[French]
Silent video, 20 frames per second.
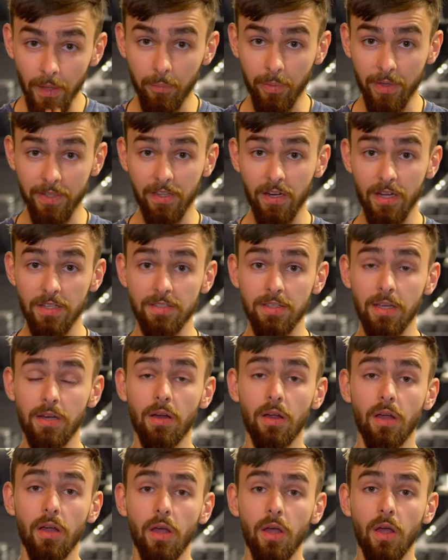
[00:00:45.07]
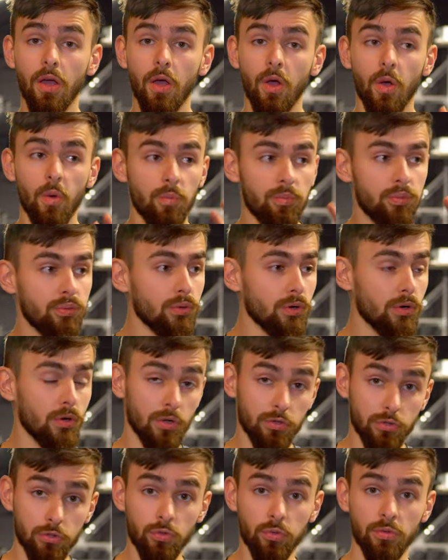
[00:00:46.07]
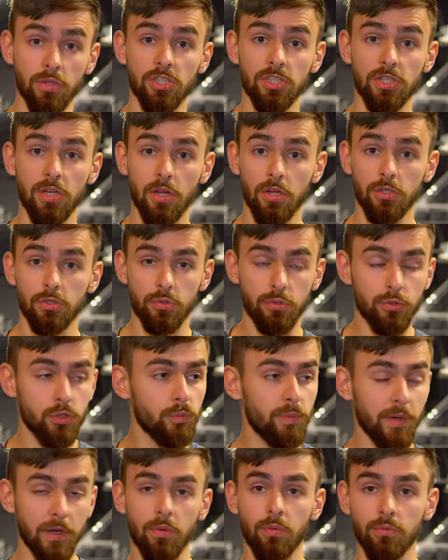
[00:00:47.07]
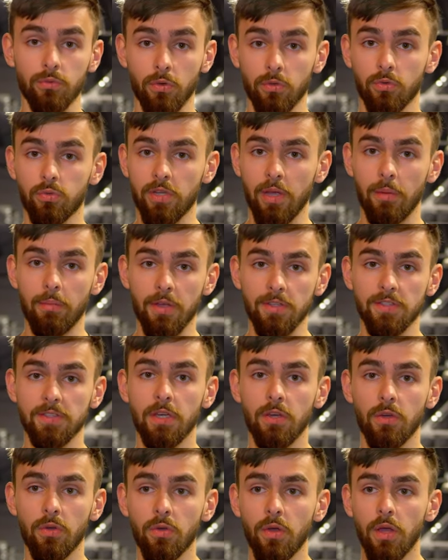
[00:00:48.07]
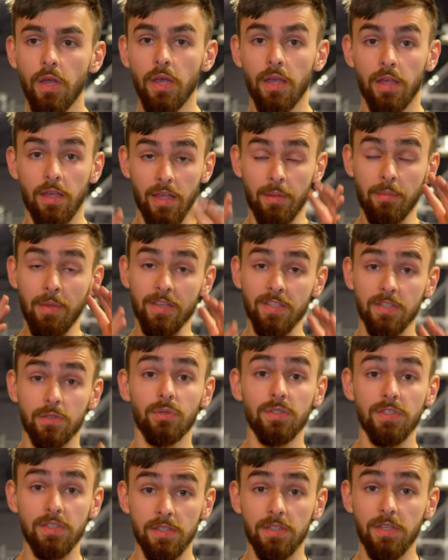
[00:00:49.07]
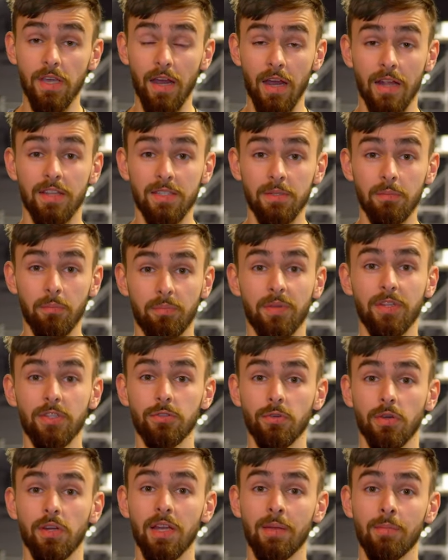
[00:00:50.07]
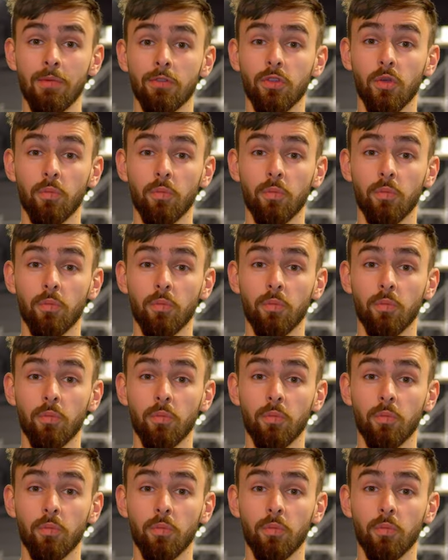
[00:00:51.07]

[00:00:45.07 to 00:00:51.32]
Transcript: prêté la salle pour ce tournage là, je suis super content en tout cas, merci à eux et merci aussi à la team Picture Element,